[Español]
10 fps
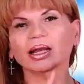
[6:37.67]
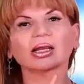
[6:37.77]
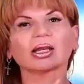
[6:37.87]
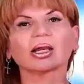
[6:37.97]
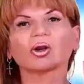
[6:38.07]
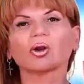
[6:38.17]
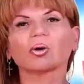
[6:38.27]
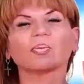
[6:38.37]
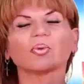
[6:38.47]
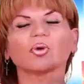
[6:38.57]
Dale un
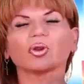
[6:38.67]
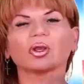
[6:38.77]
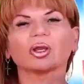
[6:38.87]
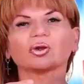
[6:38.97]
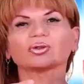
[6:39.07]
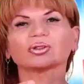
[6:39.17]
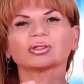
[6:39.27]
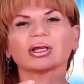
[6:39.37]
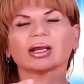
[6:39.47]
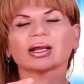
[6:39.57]
toque de sorpresa,
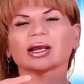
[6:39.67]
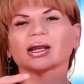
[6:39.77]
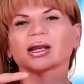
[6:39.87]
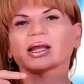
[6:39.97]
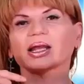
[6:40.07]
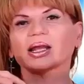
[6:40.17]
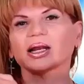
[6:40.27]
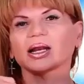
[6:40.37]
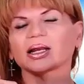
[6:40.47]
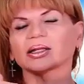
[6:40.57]
otro toque de
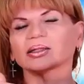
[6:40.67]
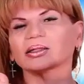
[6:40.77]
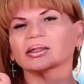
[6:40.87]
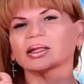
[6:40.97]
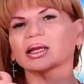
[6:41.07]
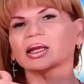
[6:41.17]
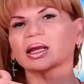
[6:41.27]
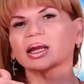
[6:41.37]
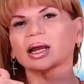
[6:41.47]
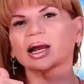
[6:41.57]
pasión, un poco de
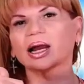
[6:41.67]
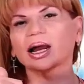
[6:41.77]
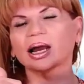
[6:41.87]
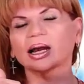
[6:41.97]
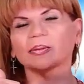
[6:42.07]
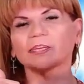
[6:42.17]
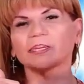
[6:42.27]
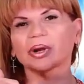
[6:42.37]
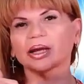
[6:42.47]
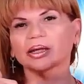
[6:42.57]
romanticismo y
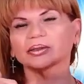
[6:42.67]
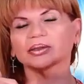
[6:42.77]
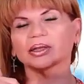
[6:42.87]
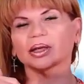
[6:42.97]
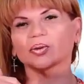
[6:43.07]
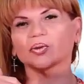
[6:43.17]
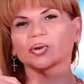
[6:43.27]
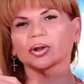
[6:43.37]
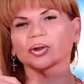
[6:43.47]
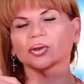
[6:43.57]
haz de este sábado un
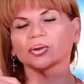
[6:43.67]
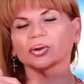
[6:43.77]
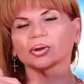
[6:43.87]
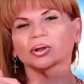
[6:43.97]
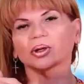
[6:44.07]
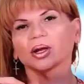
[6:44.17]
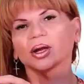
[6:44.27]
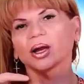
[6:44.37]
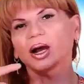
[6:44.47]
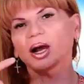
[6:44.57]
día inolvidable,
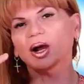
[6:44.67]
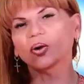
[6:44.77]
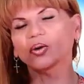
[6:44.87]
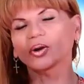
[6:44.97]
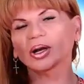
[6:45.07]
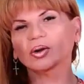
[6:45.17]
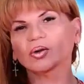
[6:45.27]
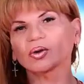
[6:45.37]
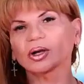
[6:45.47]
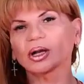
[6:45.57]
Virgo.
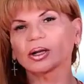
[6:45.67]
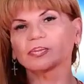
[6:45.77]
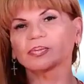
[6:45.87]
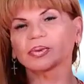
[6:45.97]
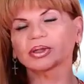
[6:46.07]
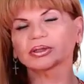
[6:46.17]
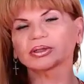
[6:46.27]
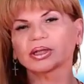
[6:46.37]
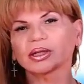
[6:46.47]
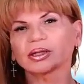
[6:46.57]
Además te
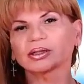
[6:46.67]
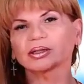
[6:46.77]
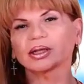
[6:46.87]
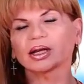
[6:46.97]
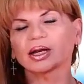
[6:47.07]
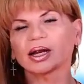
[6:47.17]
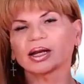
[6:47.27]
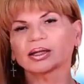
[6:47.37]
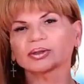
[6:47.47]
darás cuenta de que